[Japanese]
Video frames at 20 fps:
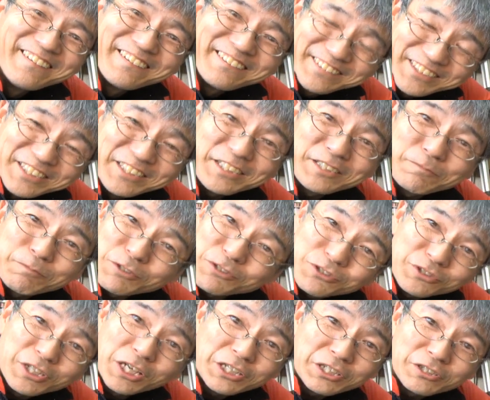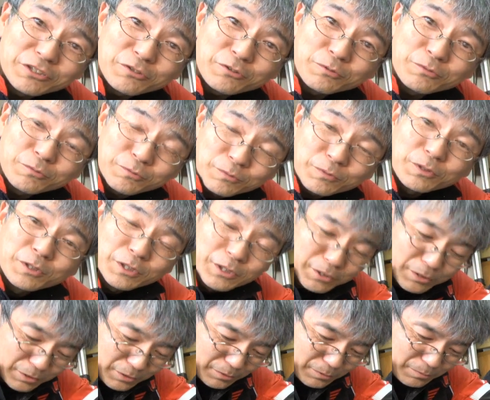人気別にないんですよ、
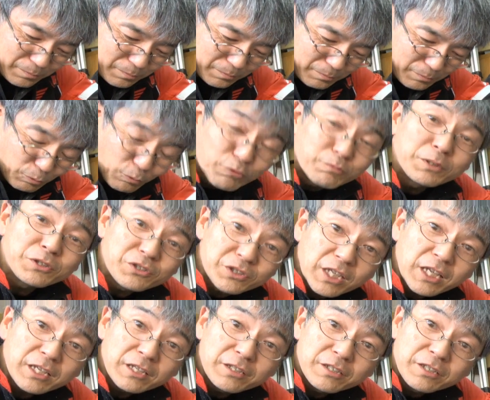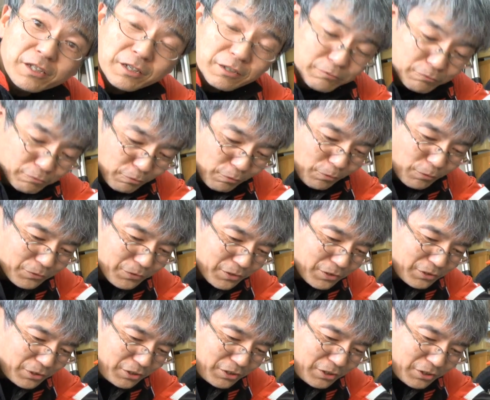特別ねなんかうお
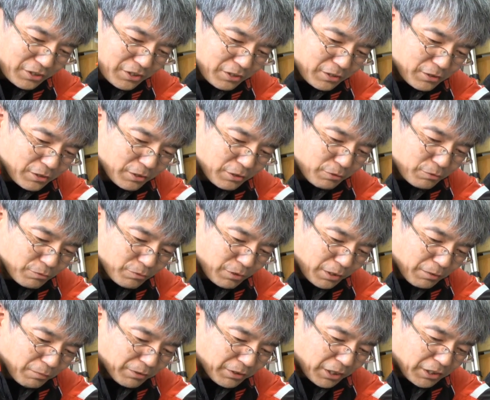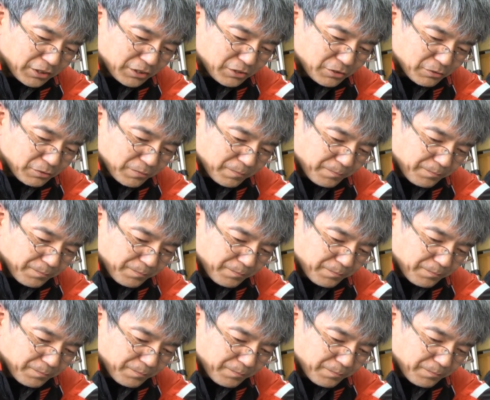いいっていうあれはないんですよ